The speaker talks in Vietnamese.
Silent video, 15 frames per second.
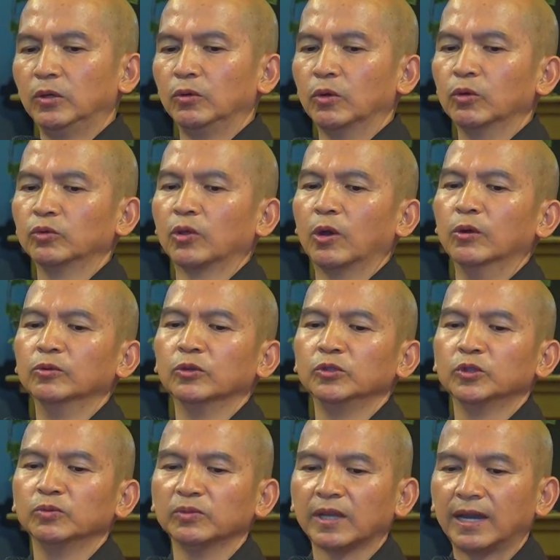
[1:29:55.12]
cụ tổ của
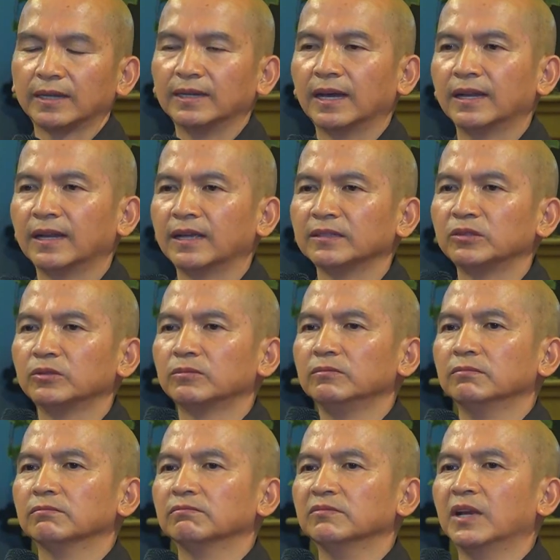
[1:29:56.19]
chúng ta đã là
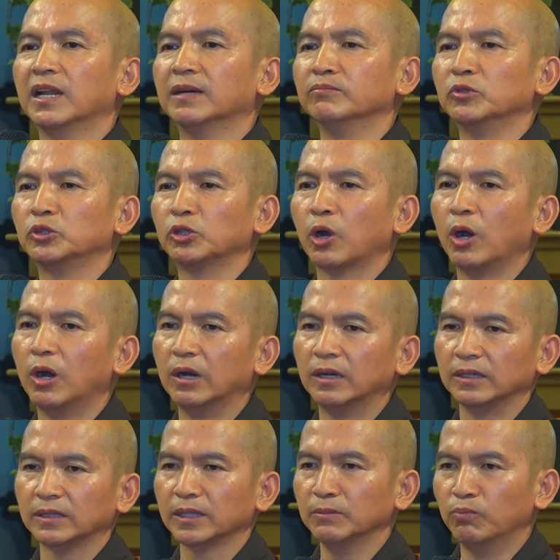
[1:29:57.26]
làm
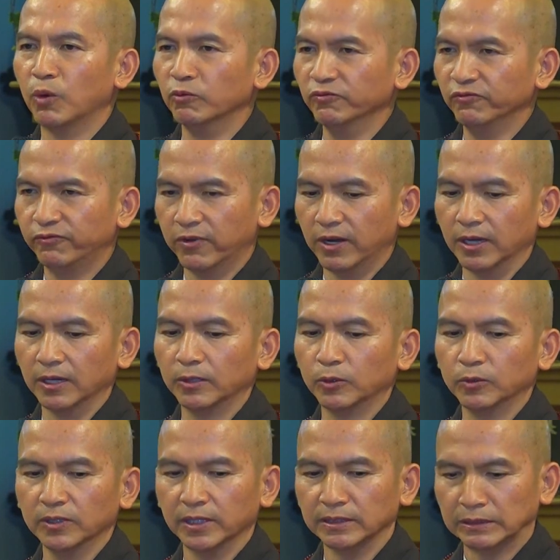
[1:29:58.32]
tròn cái bổn phận
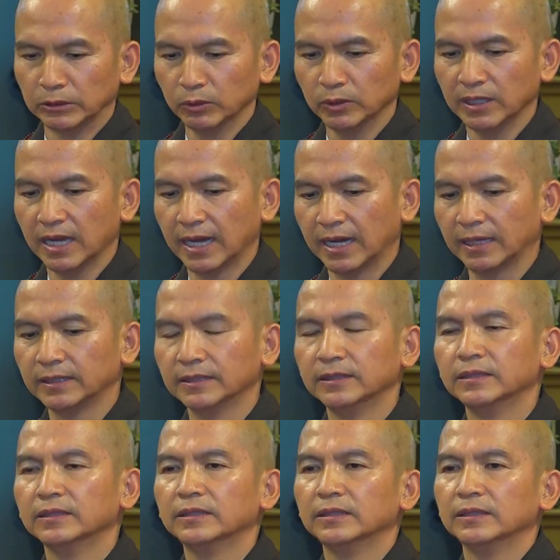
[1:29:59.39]
của người xuất gia,
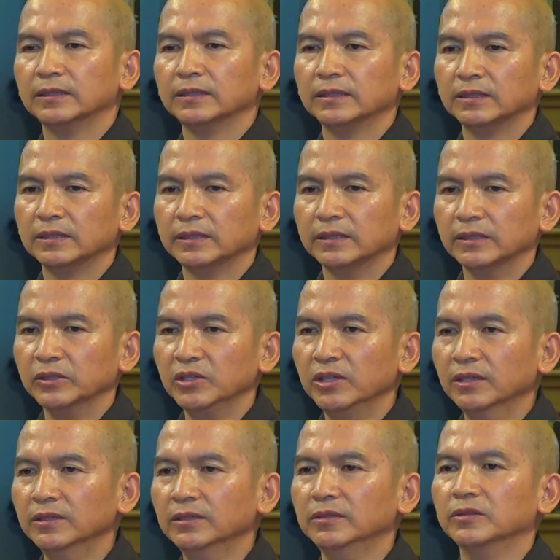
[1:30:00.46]

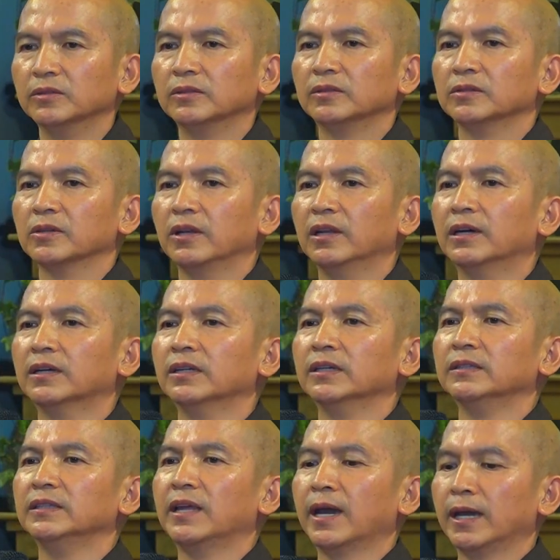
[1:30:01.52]
như
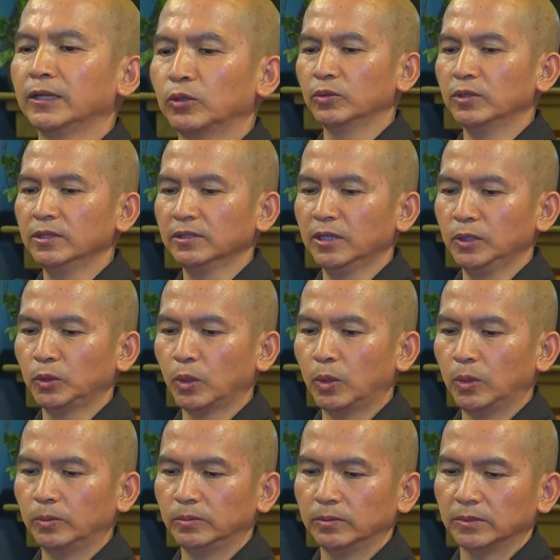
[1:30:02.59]
lời dạy Đức Thế
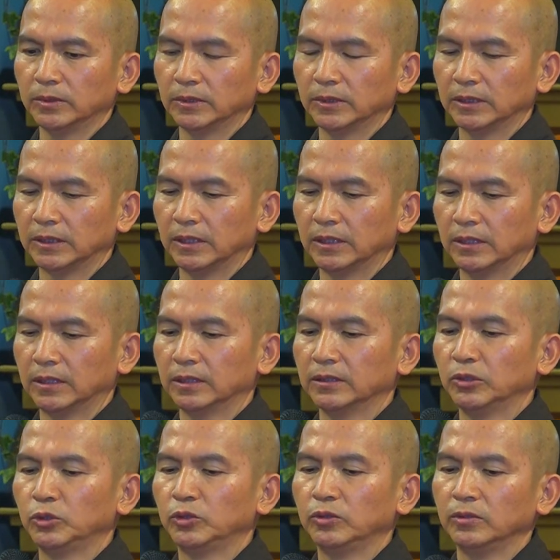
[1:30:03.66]
Tôn
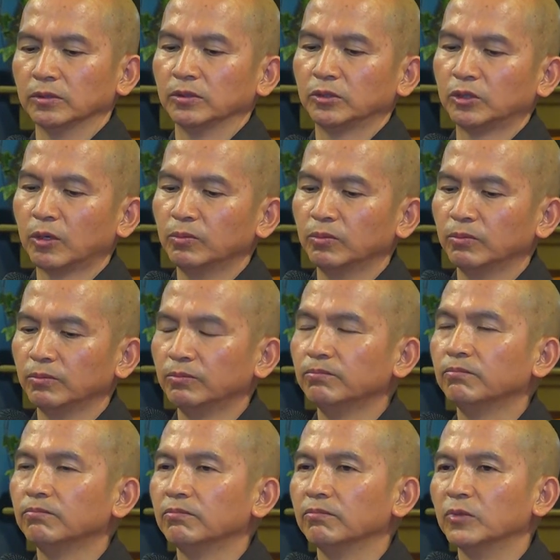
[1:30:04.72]
trong
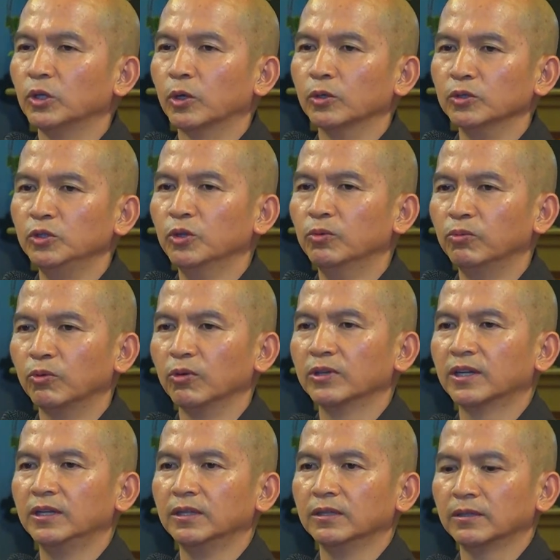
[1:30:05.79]
nội dung của
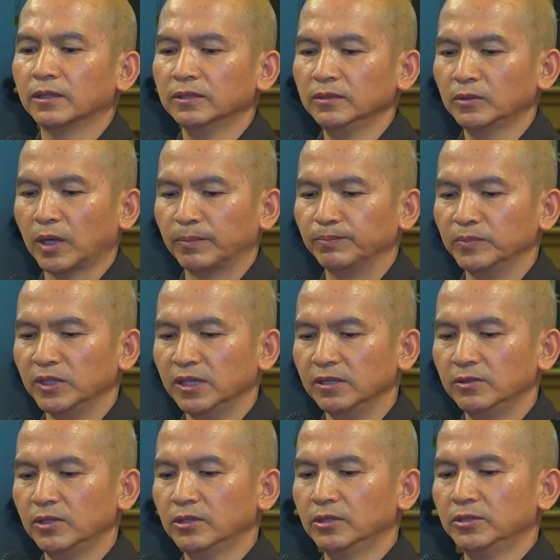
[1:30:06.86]
Kinh Tứ Thập Nhị
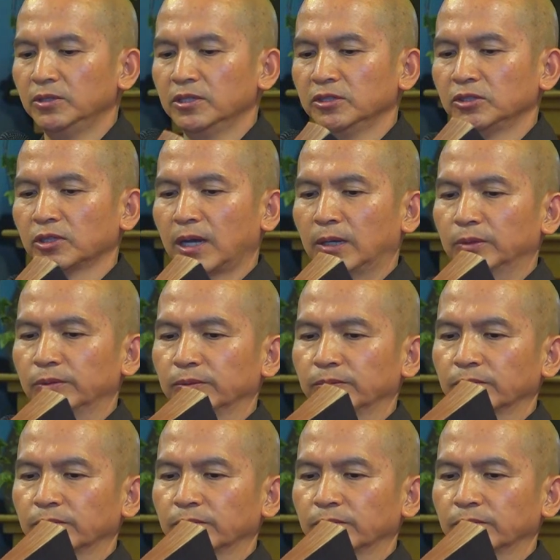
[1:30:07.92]
Chương như sau: